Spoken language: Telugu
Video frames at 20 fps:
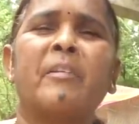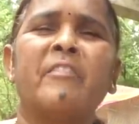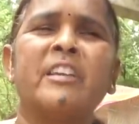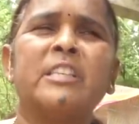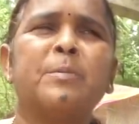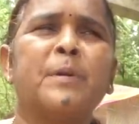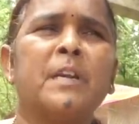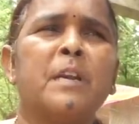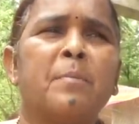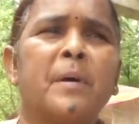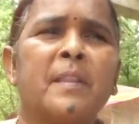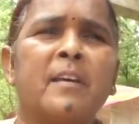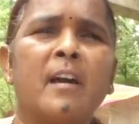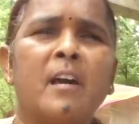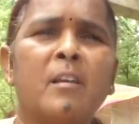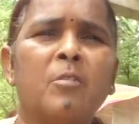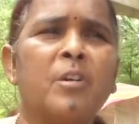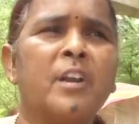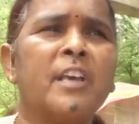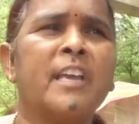ప్రవేశపెట్టిన
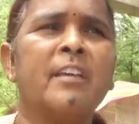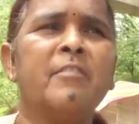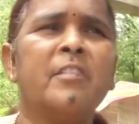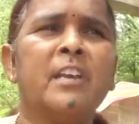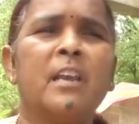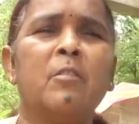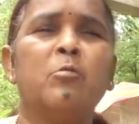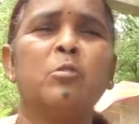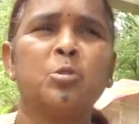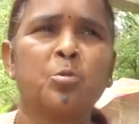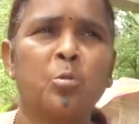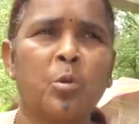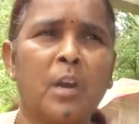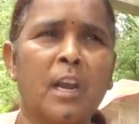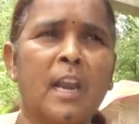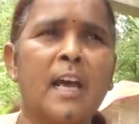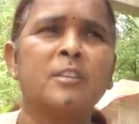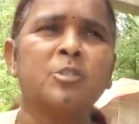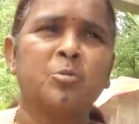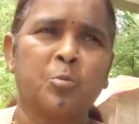పథకాలు కూడా ఏమీ లేవు
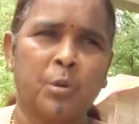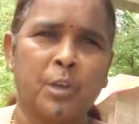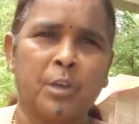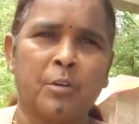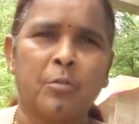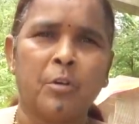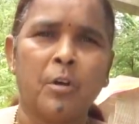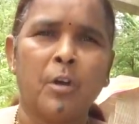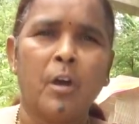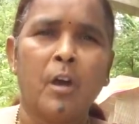సున్నా శూన్యం